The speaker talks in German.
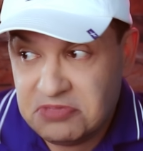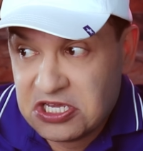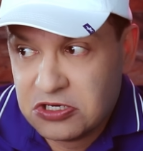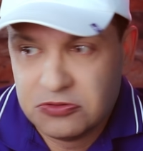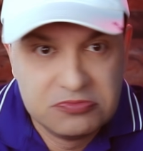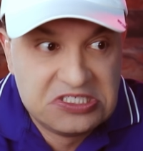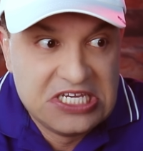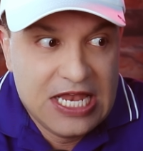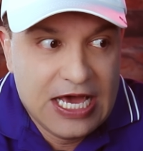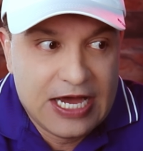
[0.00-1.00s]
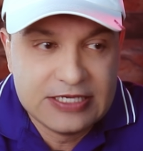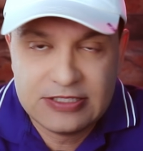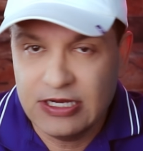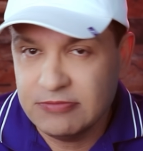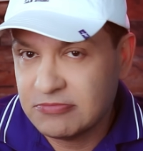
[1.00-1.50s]
Bingo, Ziel
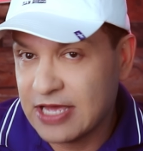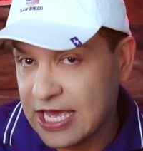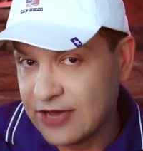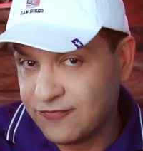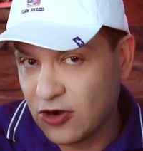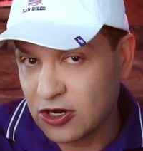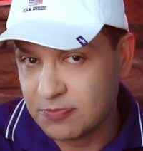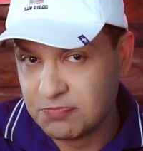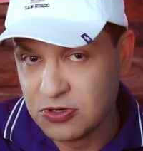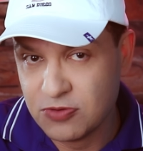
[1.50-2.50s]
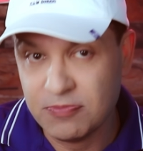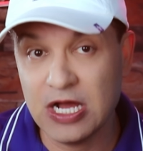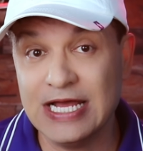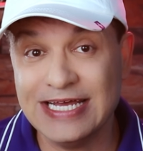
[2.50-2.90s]
erreicht, ja? Erfolg. Boom.